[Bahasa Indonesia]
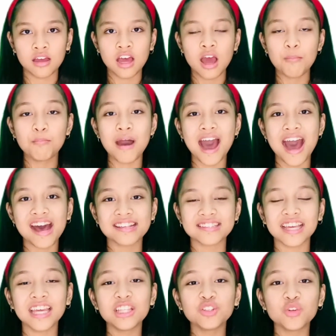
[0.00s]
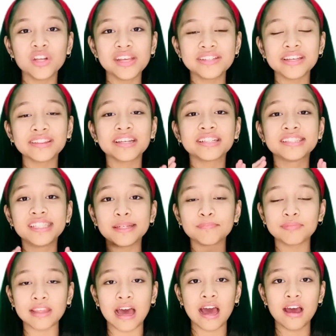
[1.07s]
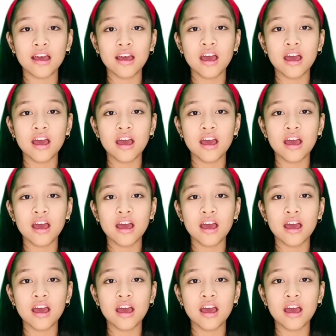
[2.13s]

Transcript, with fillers: Bahasa Indonesia tercipta